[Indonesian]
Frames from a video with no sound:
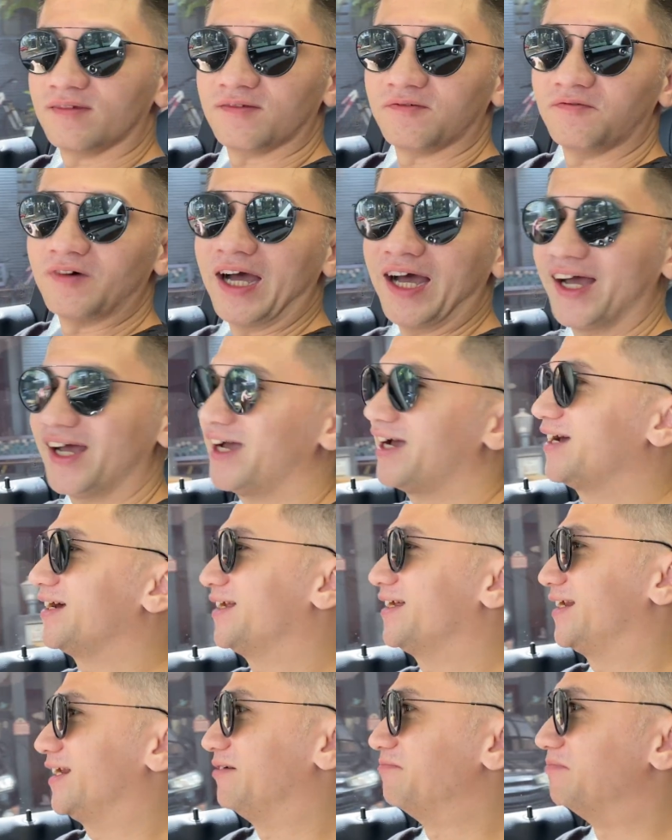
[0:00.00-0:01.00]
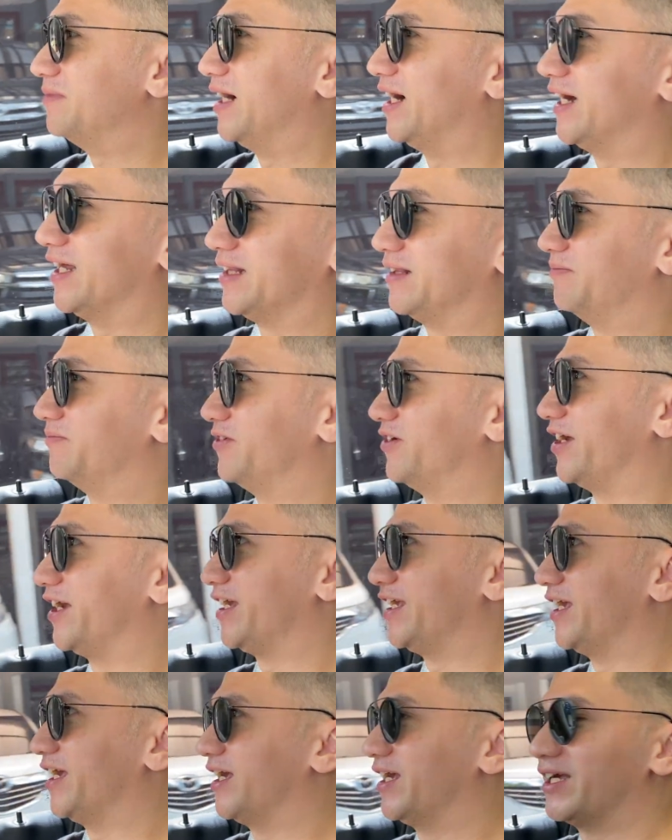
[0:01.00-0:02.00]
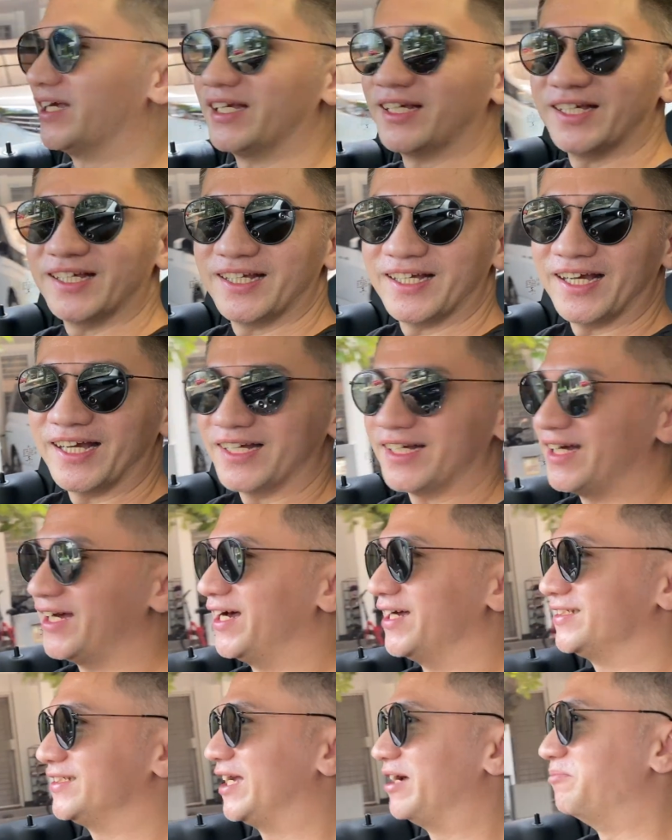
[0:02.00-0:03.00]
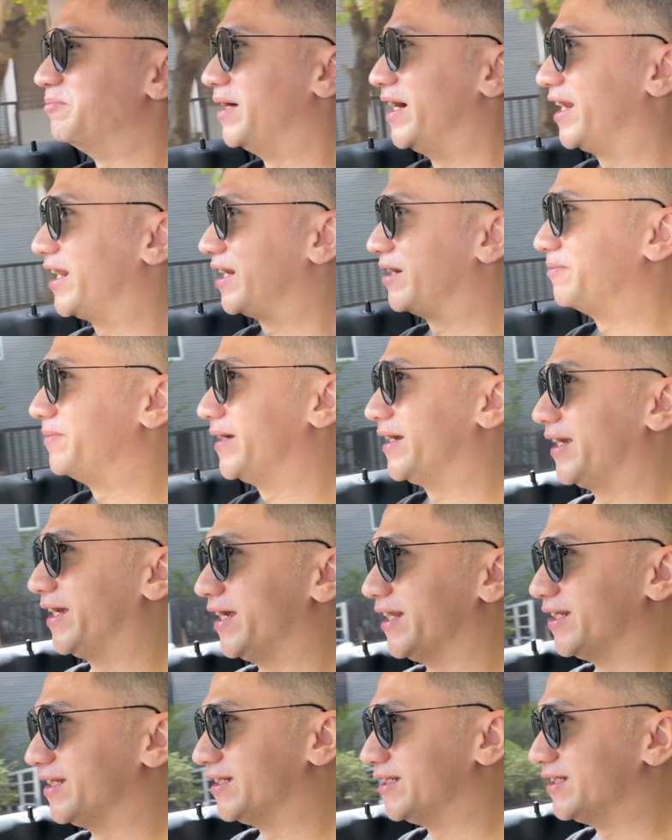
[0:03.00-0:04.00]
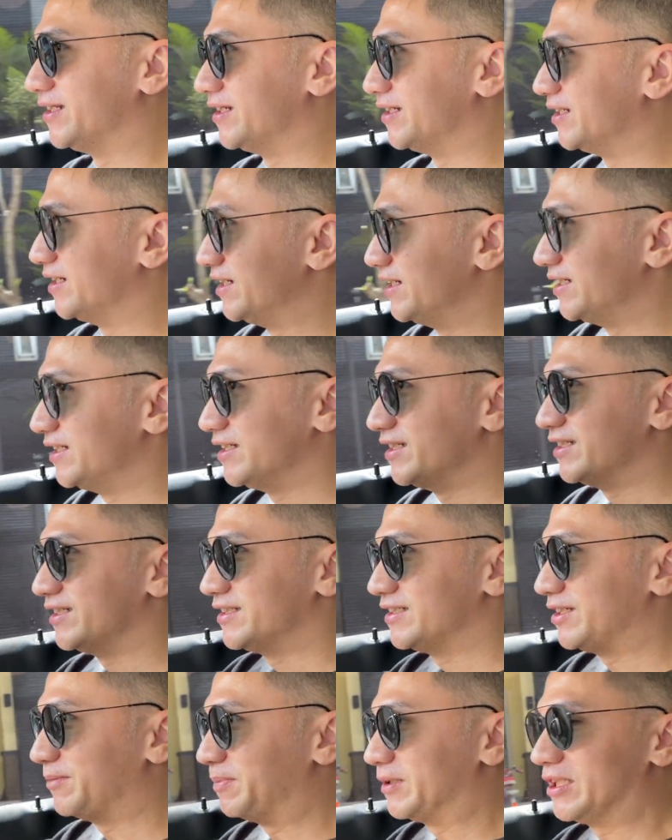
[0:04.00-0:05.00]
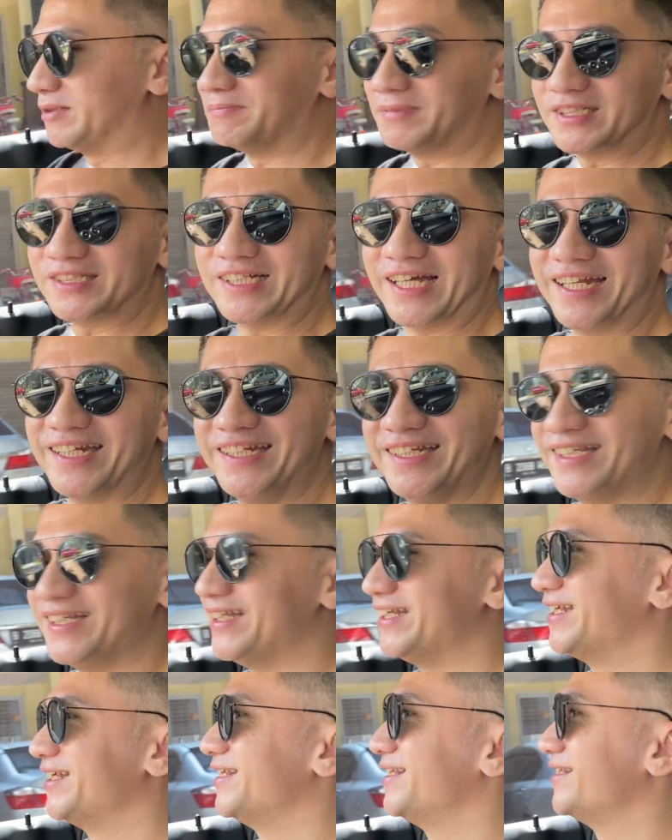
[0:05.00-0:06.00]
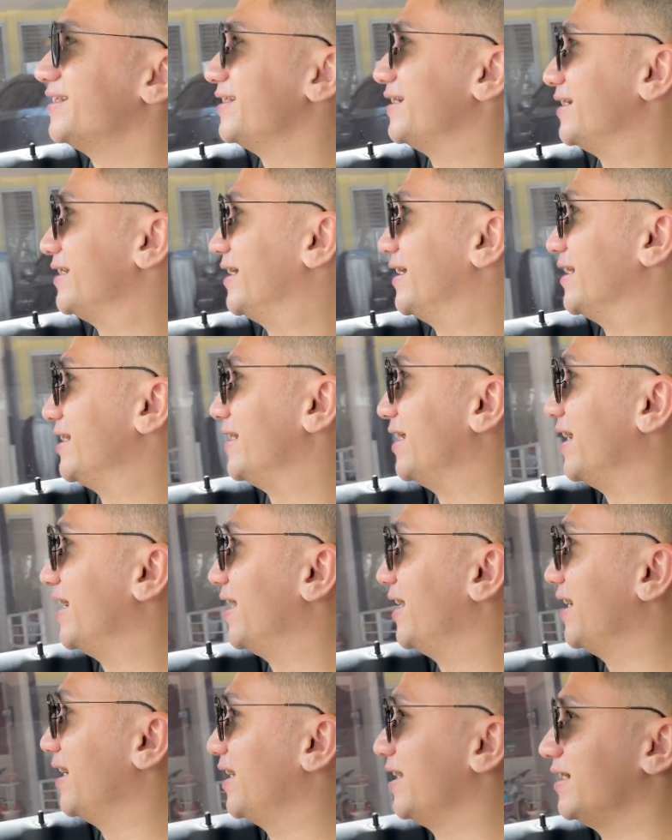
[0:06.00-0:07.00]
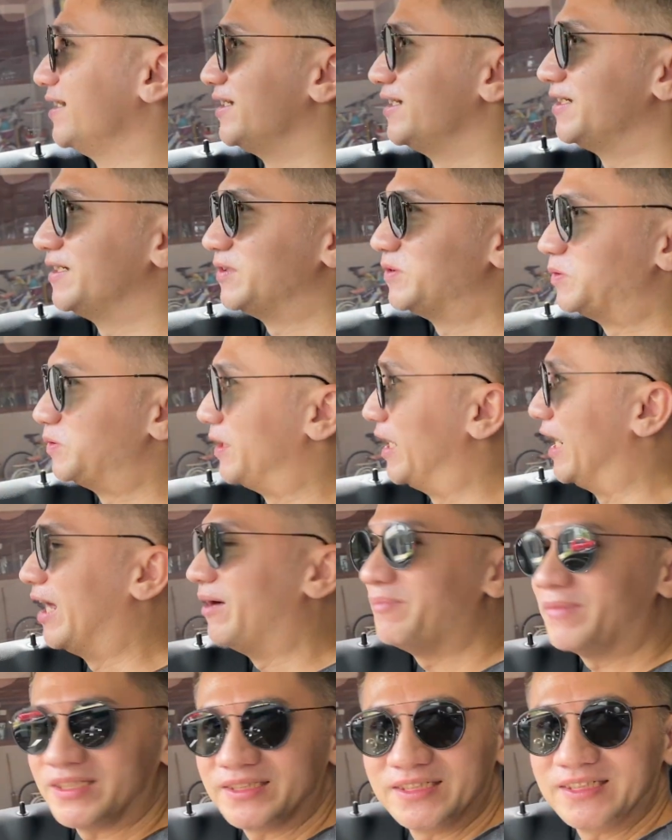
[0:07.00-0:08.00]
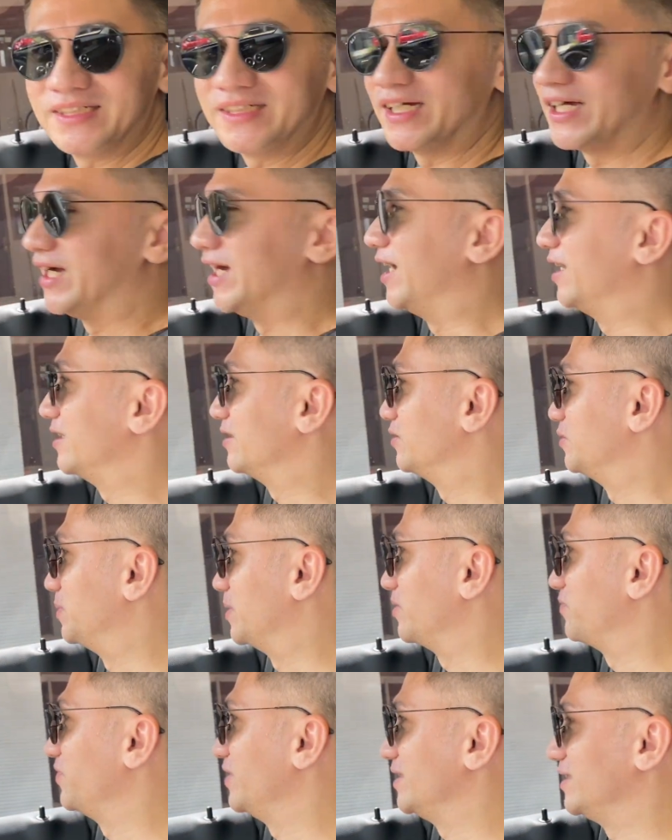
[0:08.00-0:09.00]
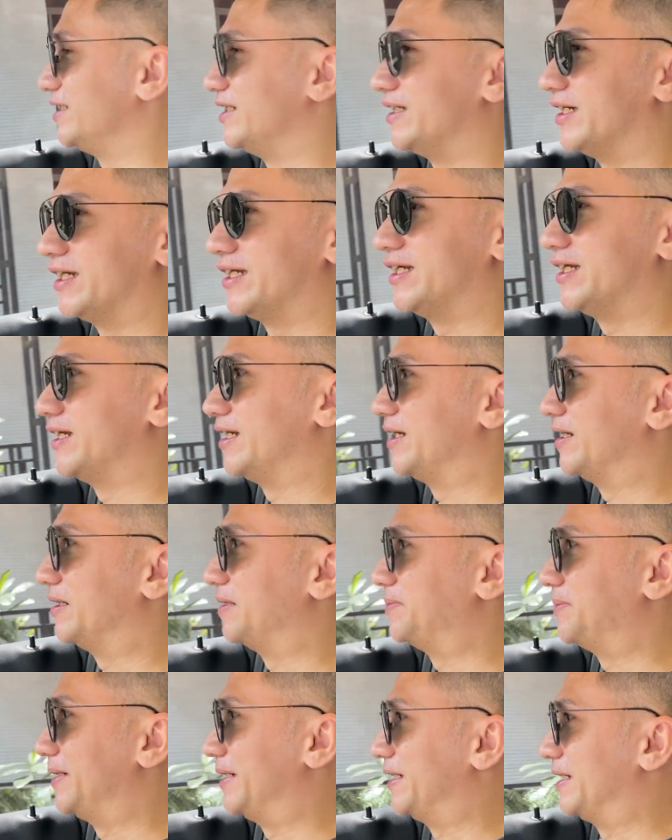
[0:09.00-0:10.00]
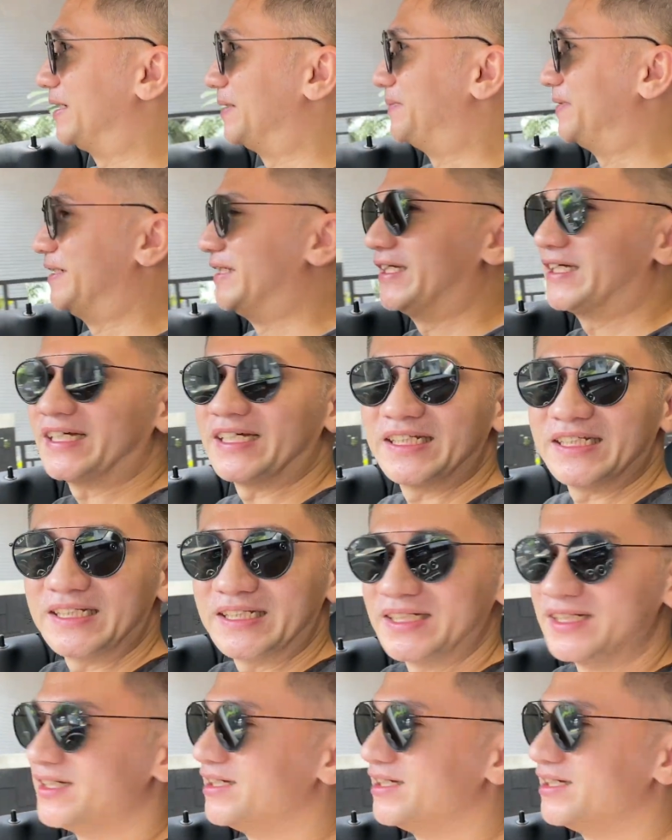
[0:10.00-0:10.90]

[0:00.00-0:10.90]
wah keren banget proyeknya nggak sabar pengen cepat-cepat jadi ternyata udah lama sih nggak supervisi karena kebanyakan